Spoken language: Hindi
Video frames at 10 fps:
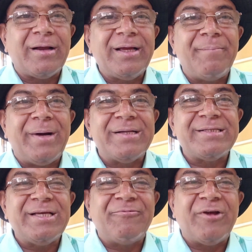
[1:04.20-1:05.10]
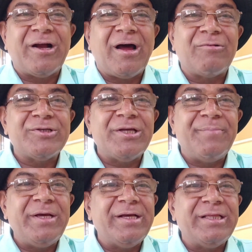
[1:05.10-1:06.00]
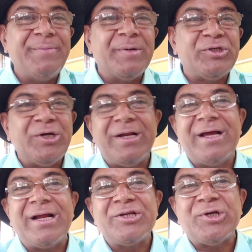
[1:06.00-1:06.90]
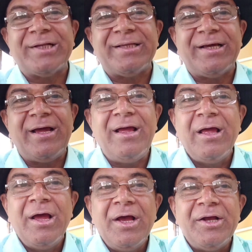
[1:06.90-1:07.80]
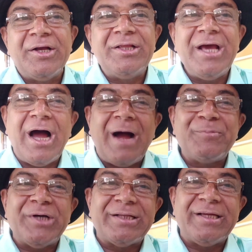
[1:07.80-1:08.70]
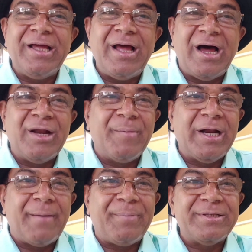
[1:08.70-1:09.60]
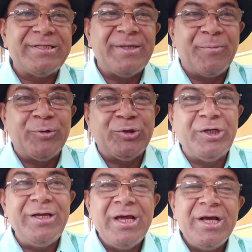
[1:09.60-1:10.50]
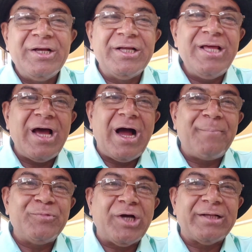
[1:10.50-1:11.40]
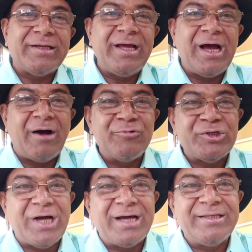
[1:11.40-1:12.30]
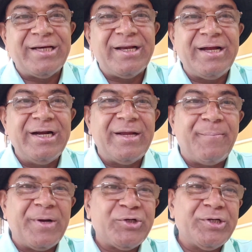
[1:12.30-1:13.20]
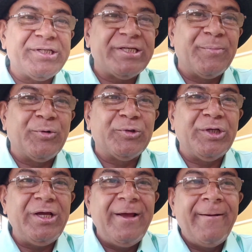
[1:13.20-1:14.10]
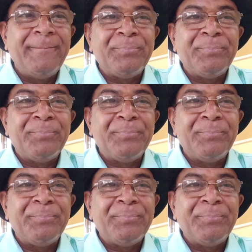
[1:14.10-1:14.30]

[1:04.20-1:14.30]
प्रकार के मानसिक विकारों से भी यदि बचे रहना चाहते हैं यदि आप चाहते हैं अनमनापन से मुक्ति यदि आप चाहते हैं अवसाद यानी कि डिप्रेशन से मुक्ति